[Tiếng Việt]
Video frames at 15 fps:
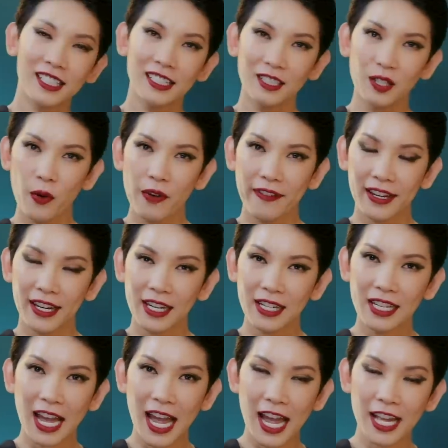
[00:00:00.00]
Kính thưa quý vị khán
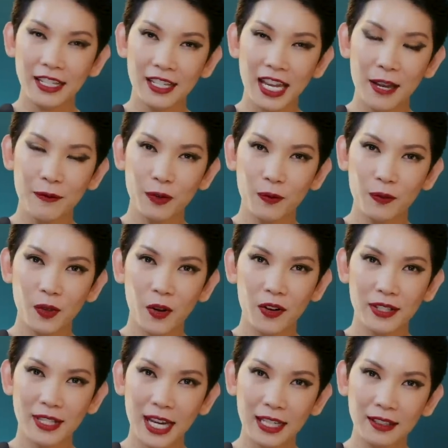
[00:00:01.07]
giả, chị em chúng
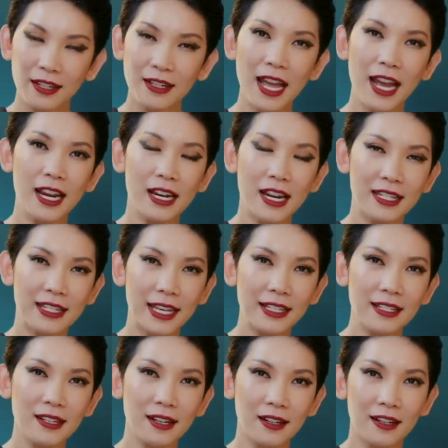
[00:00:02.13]
tôi chắc tới đây là sẽ
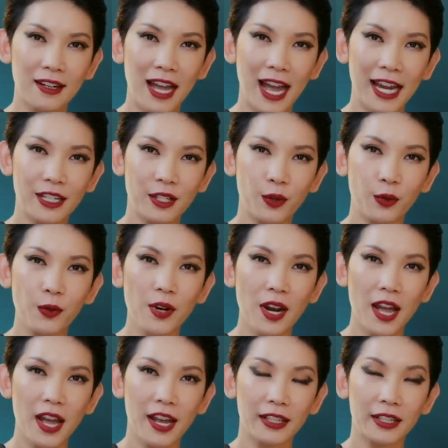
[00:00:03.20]
dừng lại chủ
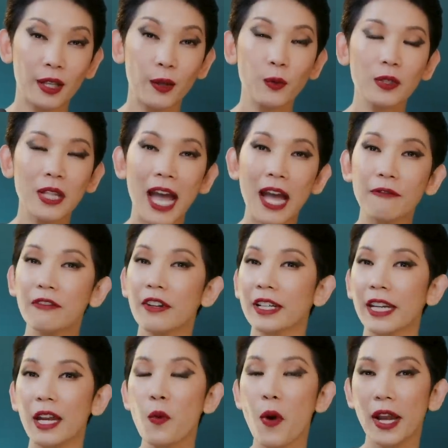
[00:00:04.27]
đề Tiểu Tam và
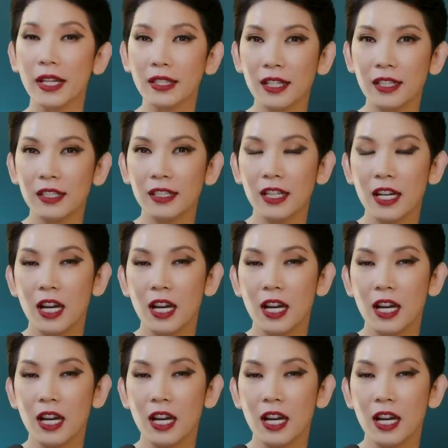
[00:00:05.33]
kẻ ngoại tình